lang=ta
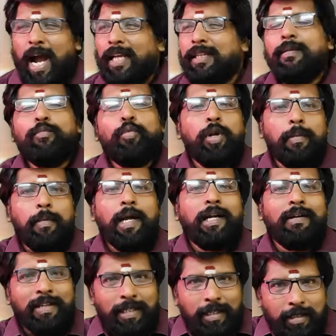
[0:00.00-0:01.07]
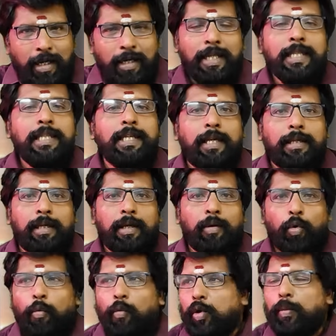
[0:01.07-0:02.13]
அதன் மூலமாக வருகின்ற நிதியை
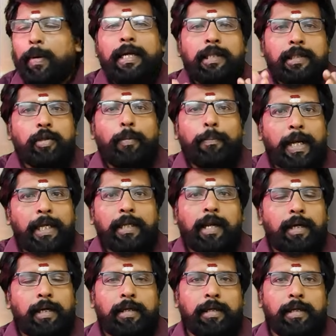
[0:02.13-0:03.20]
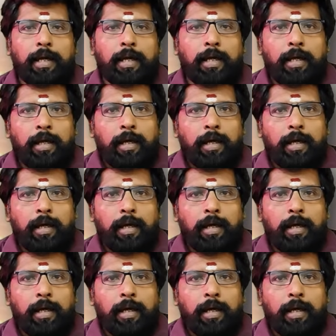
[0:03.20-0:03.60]
ஒவ்வொரு மாநிலத்துக்கும் பகிர்றாங்க இல்லைங்களா